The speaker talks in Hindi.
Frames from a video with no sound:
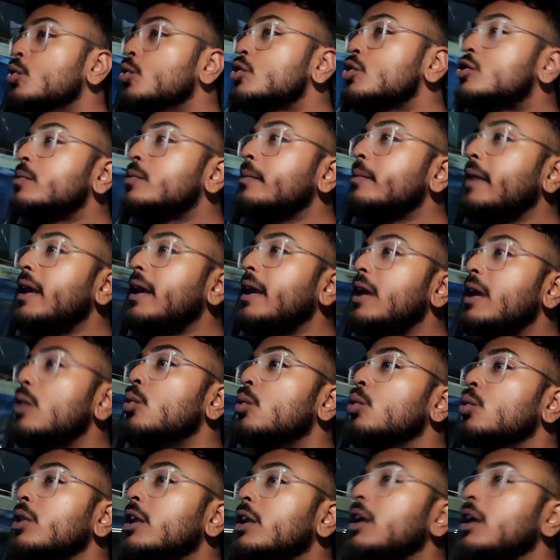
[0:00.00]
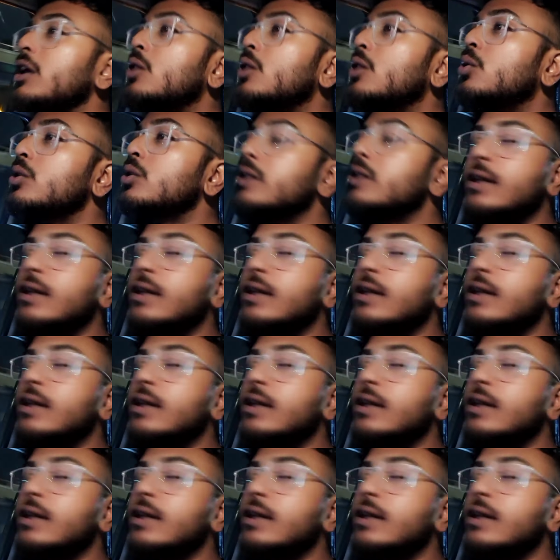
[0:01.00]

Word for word: उसमें उनकी खुद